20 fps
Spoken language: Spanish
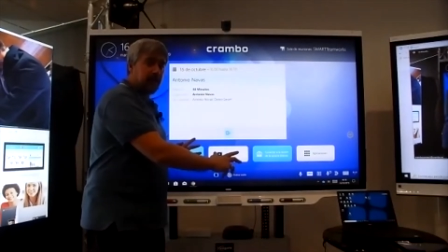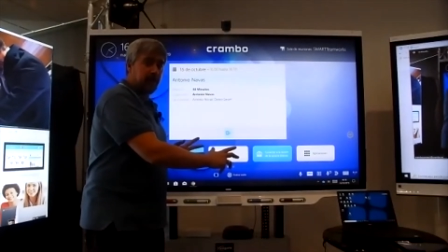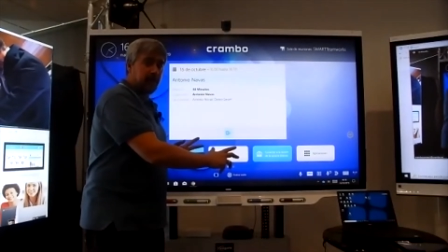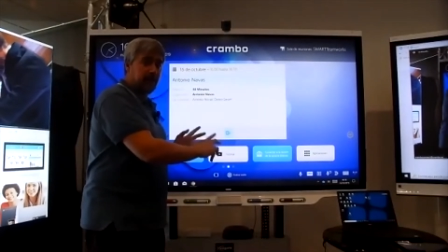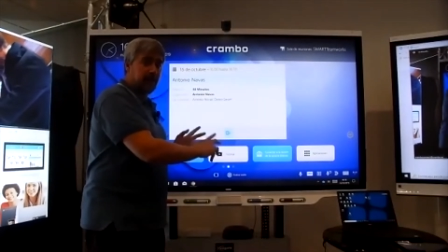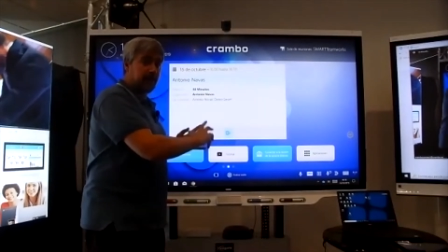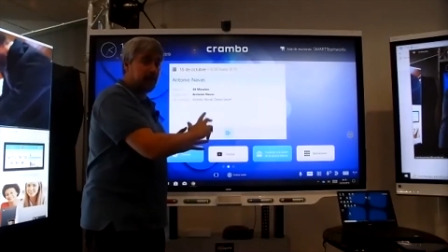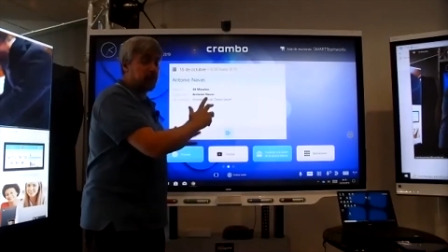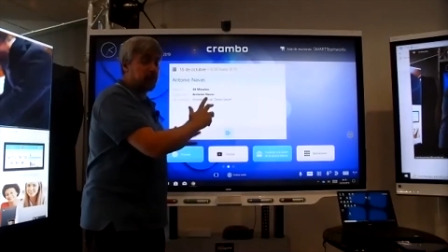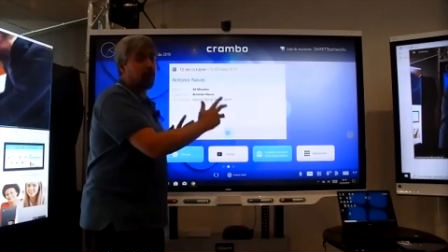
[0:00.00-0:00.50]
el
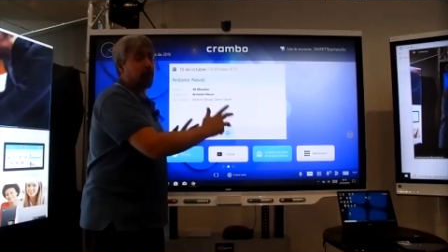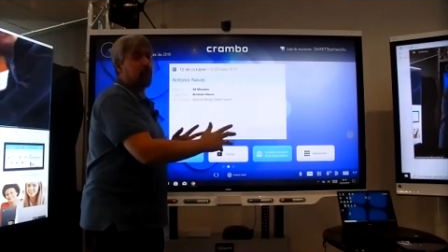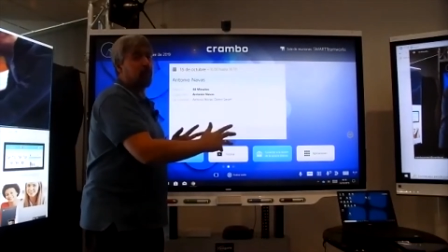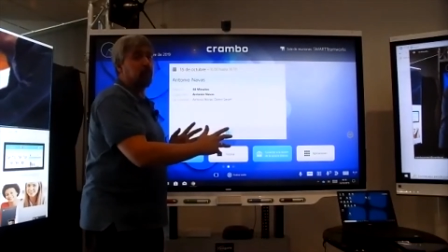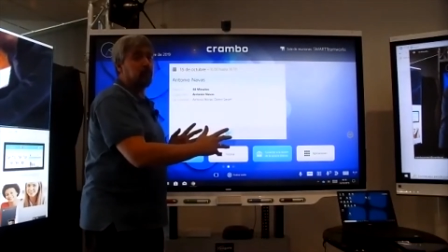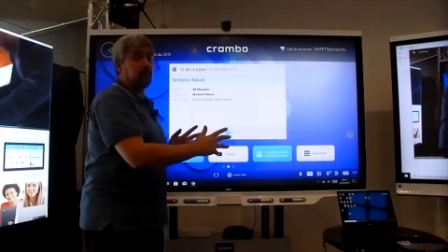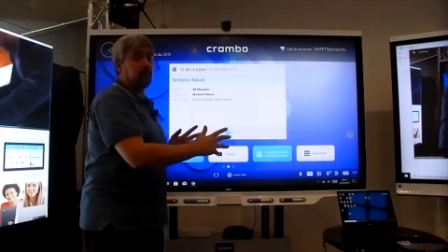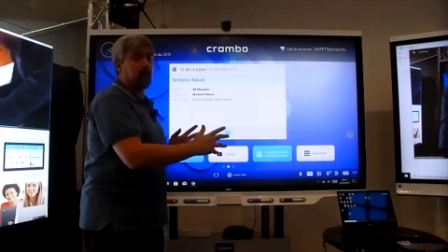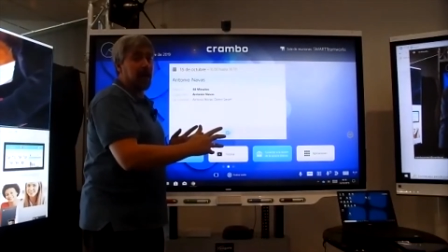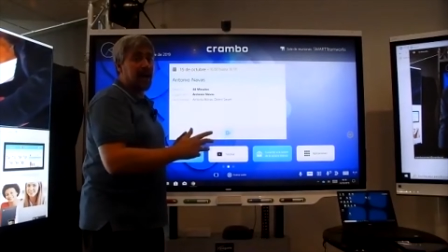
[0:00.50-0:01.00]

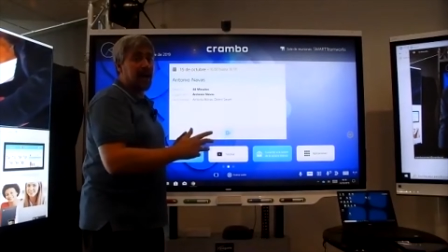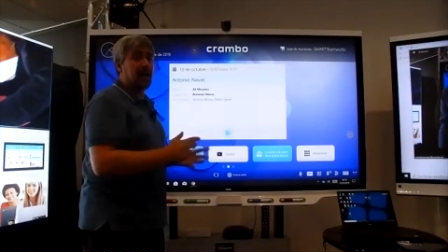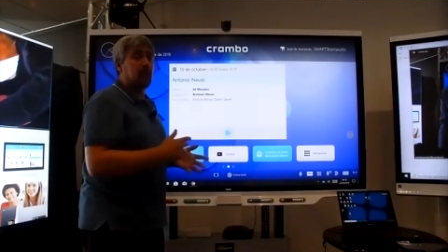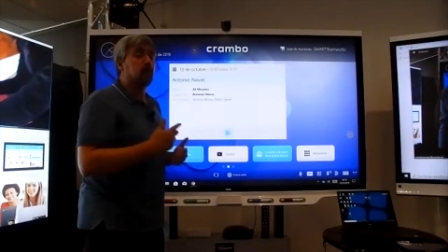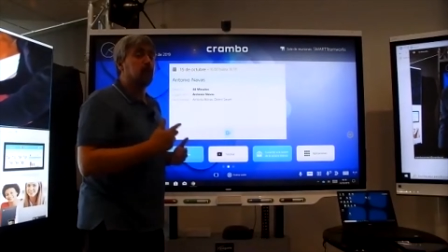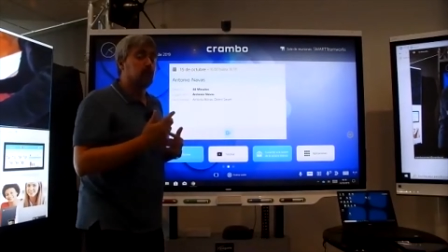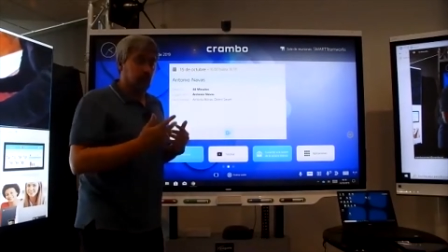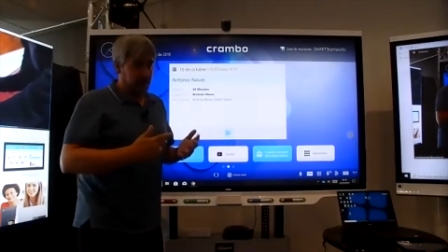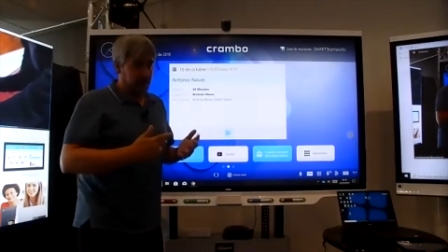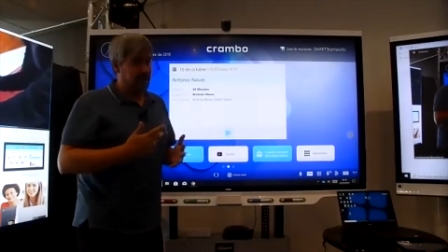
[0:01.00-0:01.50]
entorno al
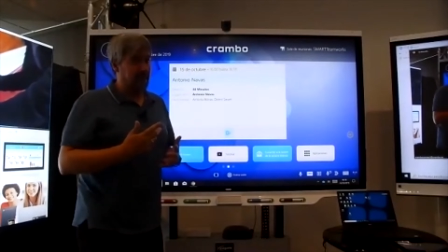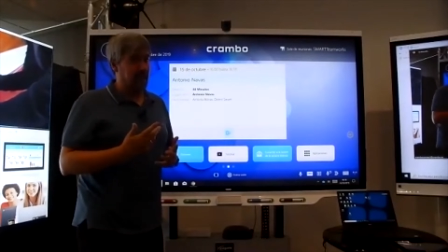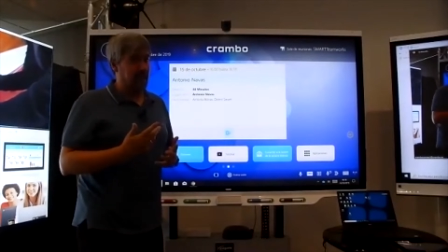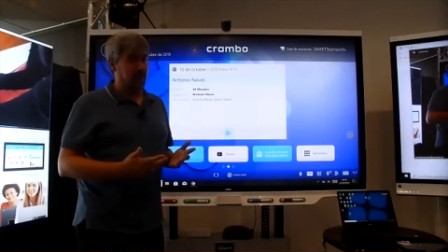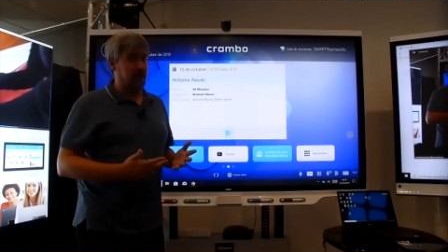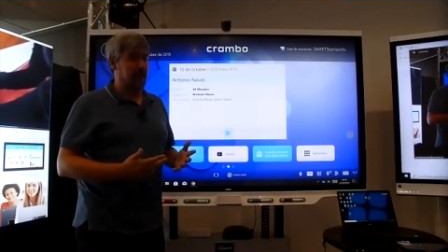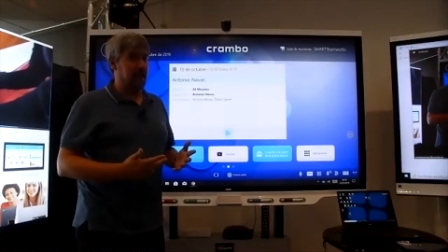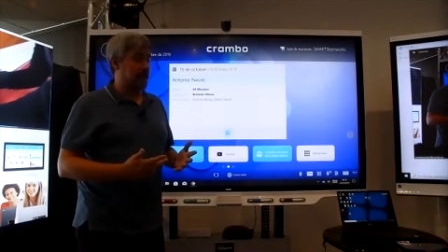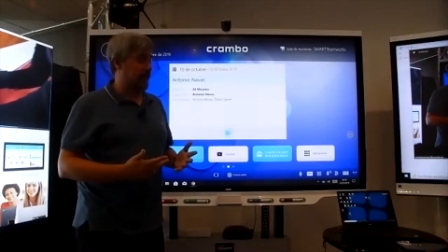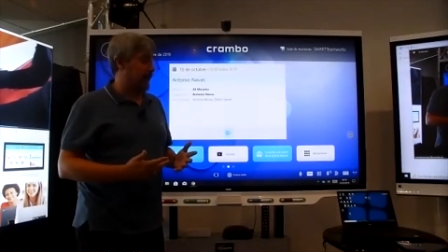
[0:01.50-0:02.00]
uso que se le
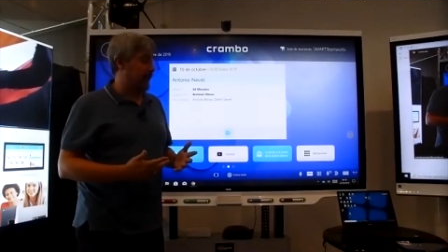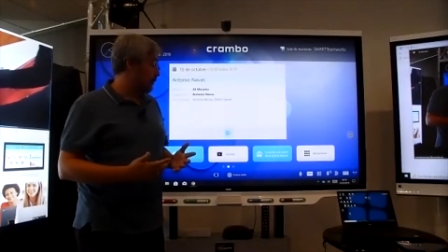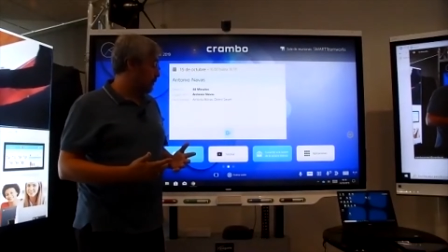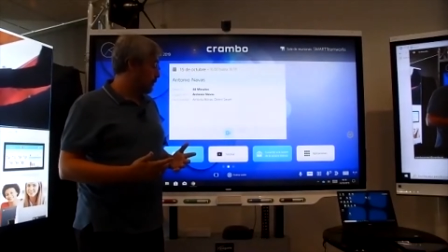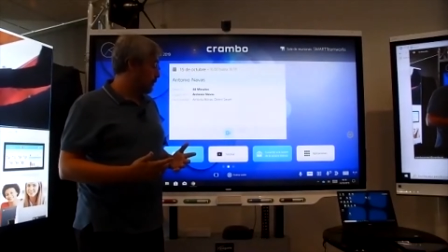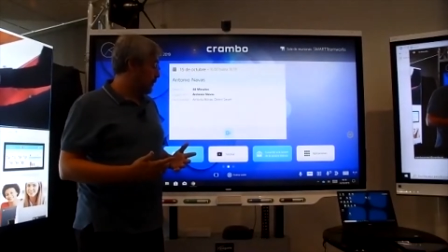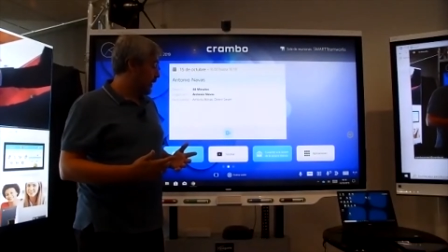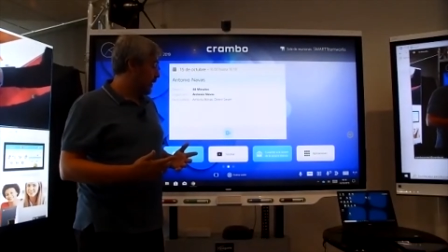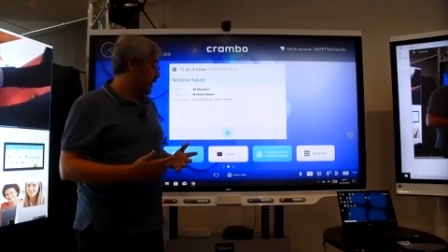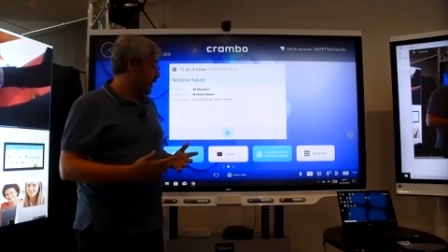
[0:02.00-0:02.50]
vaya a dar.
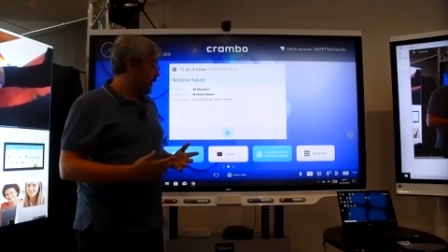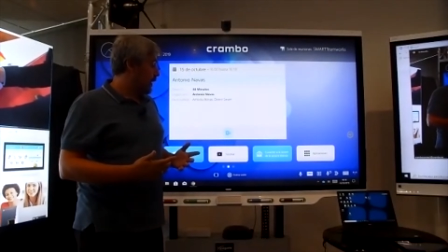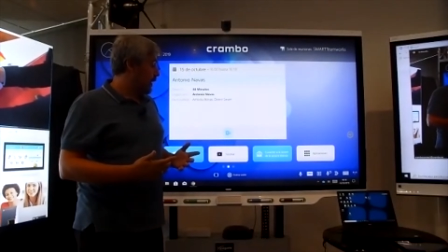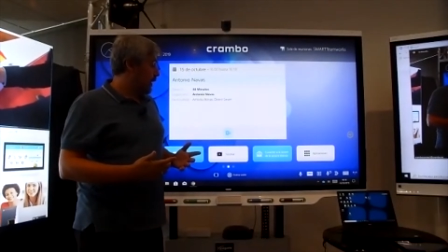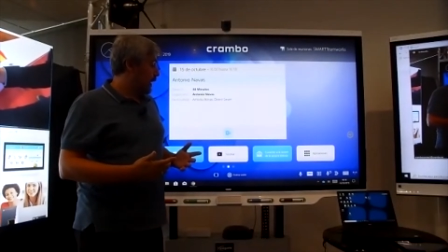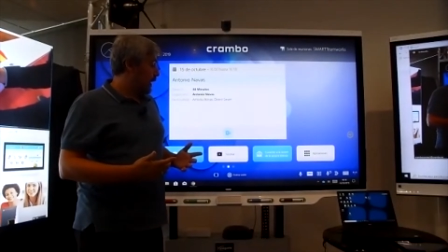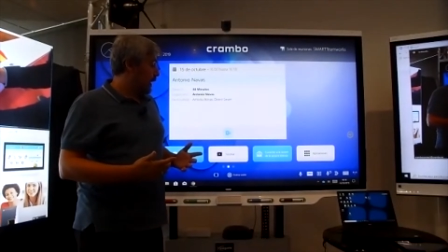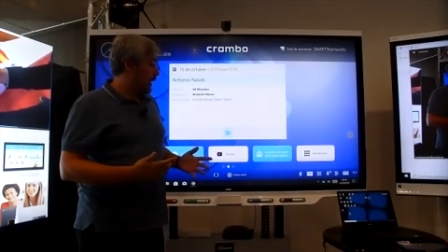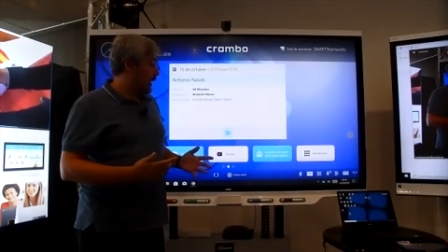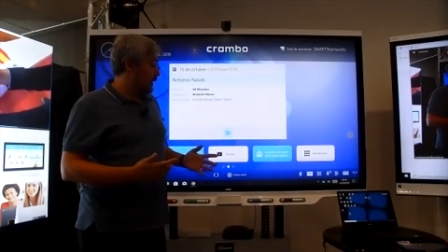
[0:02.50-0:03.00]

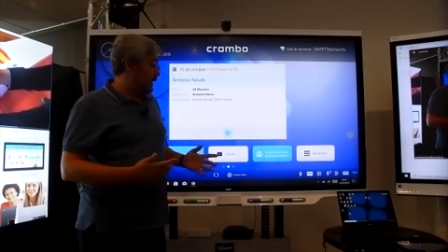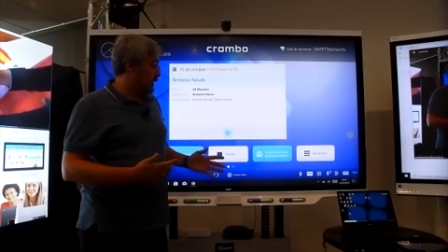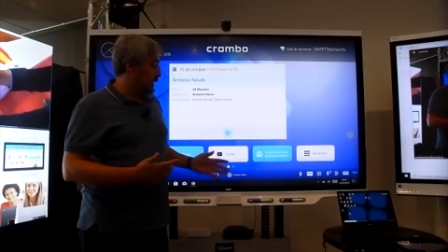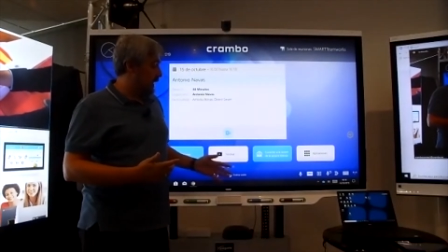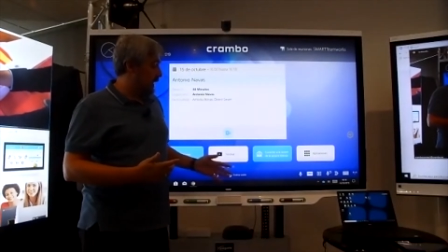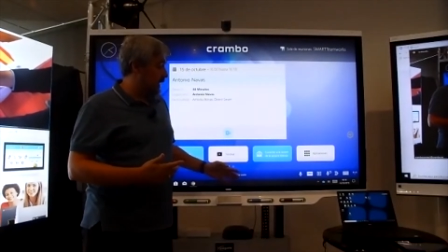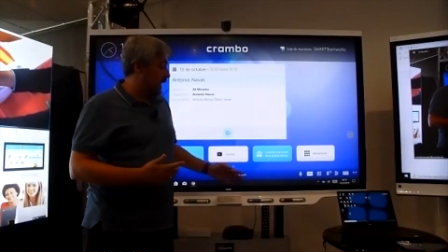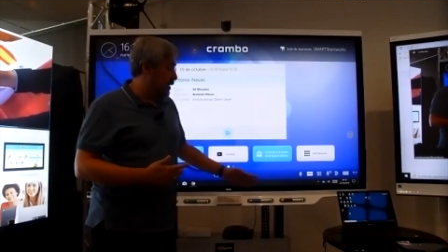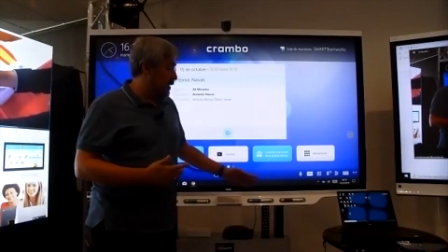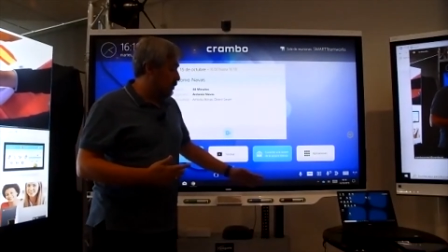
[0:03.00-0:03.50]
Eh, si
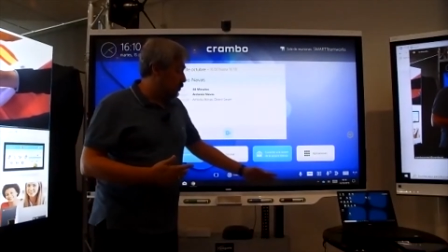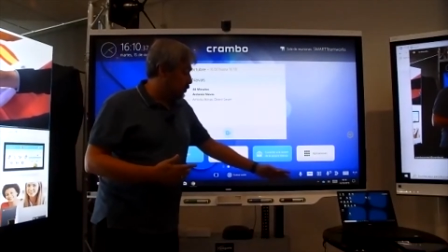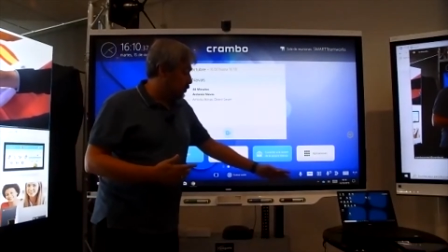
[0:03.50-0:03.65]
quitáramos